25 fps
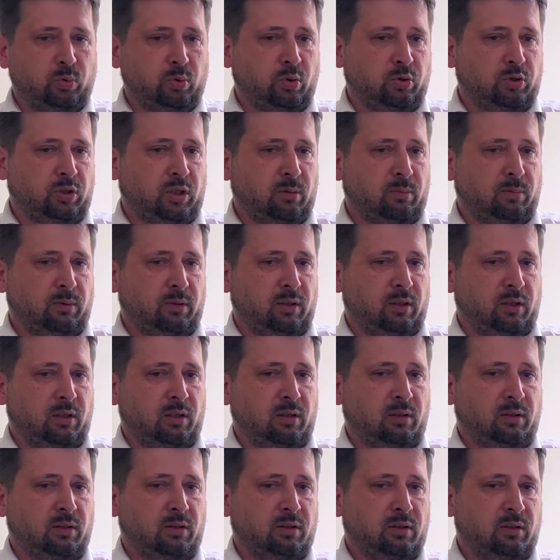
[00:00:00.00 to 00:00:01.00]
ciebie
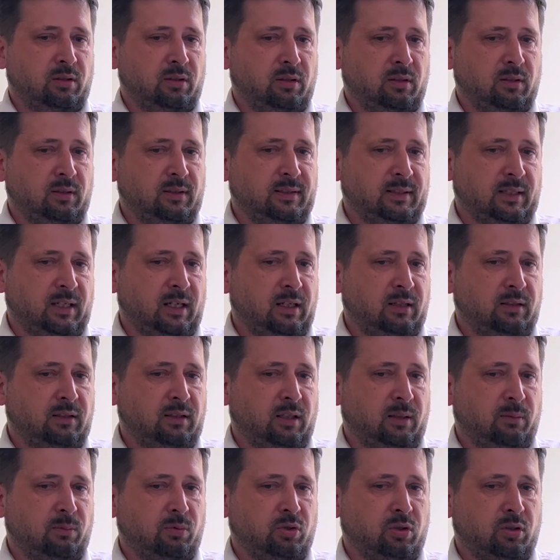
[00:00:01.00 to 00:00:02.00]
e, z
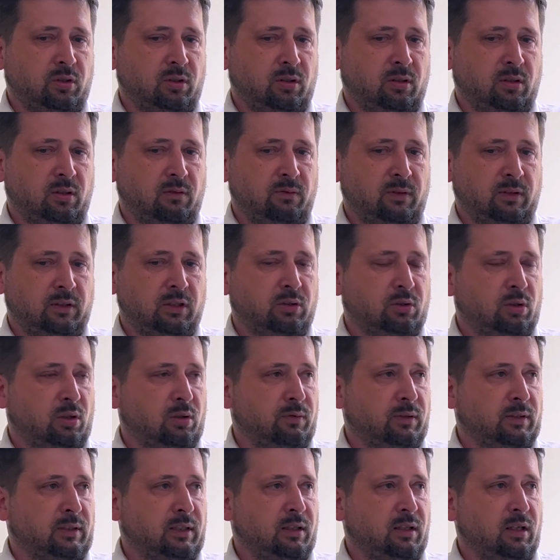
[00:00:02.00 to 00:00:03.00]
hejtem, czy w
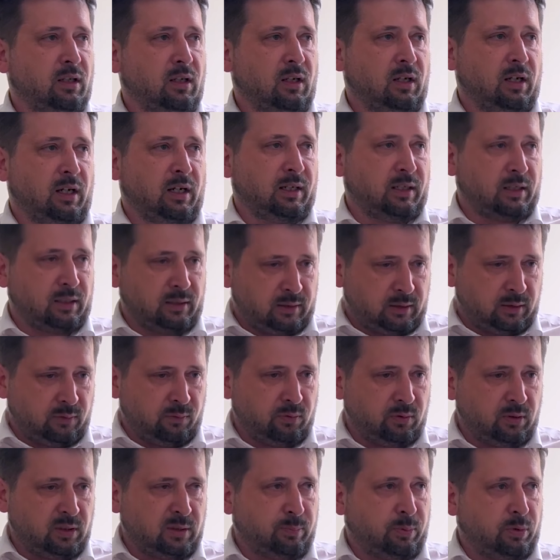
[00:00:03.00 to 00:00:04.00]
jakikolwiek
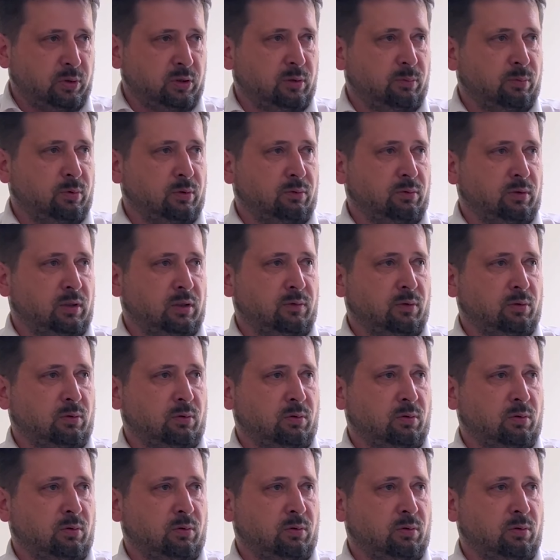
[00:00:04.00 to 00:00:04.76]
agresywny sposób również wokół...